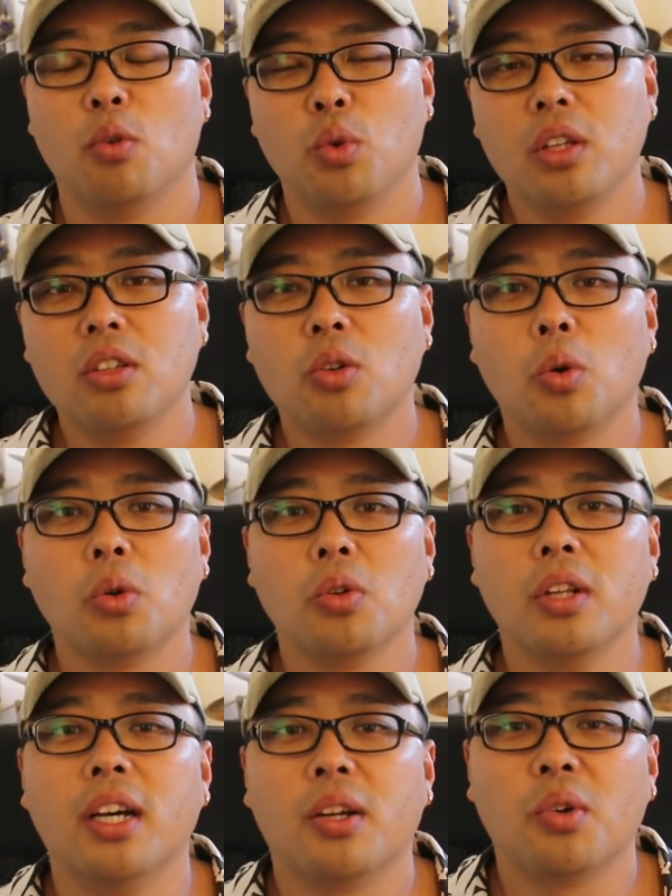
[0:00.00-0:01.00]
위드
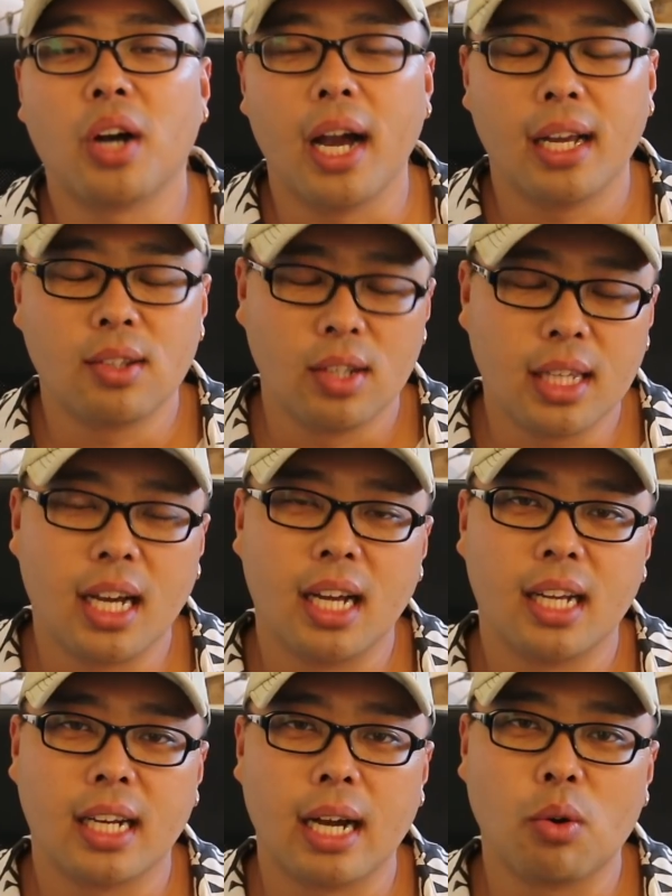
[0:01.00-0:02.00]
코로나로 가야
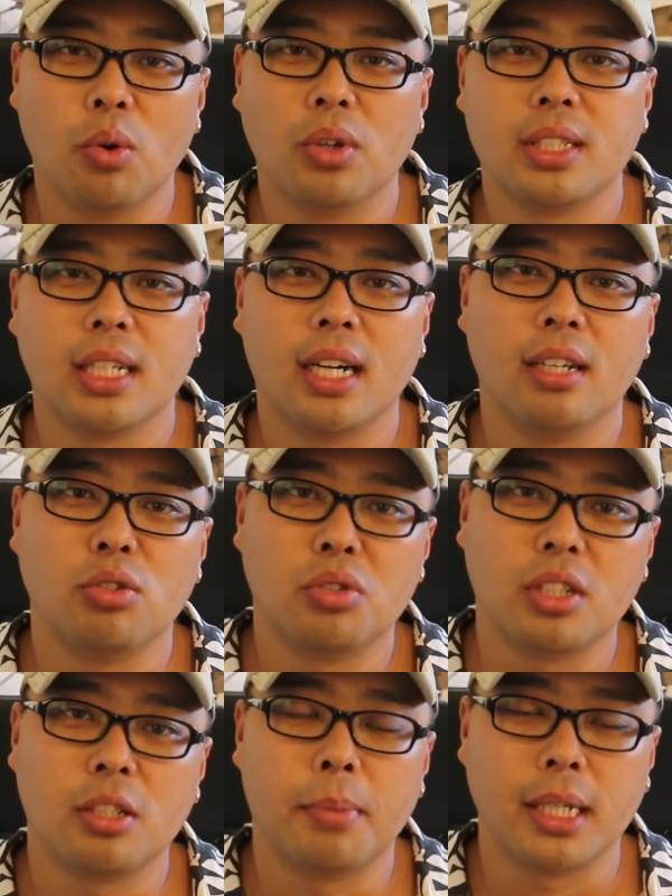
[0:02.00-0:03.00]
된다라고 제가
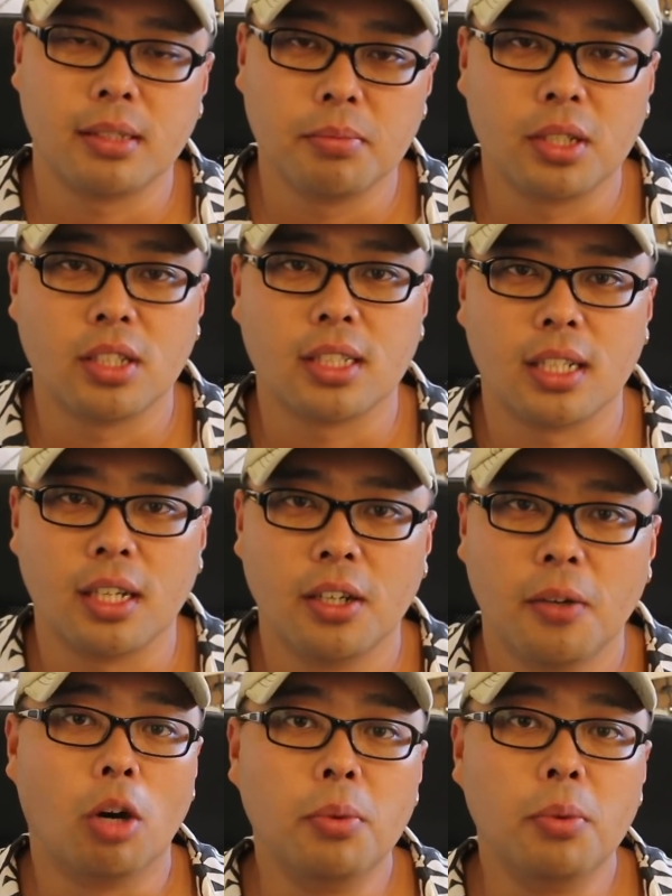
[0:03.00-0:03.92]
뉴스에서 말씀드렸잖아요.